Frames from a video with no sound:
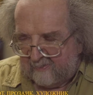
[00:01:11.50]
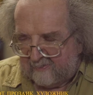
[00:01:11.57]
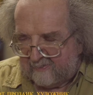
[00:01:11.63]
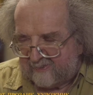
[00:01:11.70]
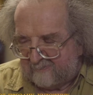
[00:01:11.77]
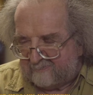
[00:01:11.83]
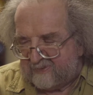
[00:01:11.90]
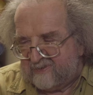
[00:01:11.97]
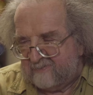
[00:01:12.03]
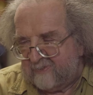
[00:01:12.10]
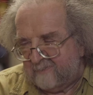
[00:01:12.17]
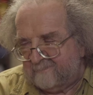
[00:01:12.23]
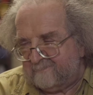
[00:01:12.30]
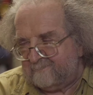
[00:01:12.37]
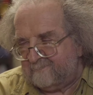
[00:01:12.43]
сам по
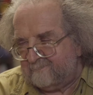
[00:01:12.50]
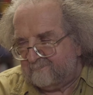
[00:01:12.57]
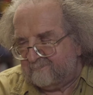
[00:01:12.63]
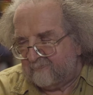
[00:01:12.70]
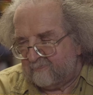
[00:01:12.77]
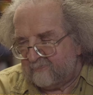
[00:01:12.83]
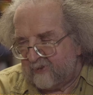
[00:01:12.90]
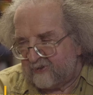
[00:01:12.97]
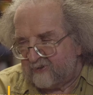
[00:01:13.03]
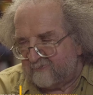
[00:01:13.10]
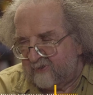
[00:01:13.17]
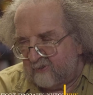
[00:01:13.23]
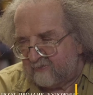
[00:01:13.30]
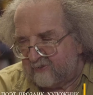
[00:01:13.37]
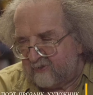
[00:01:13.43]
себе. Я же
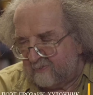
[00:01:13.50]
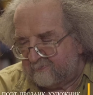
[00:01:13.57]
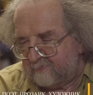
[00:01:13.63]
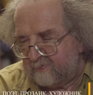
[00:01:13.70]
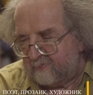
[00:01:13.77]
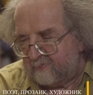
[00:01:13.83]
взял вот себе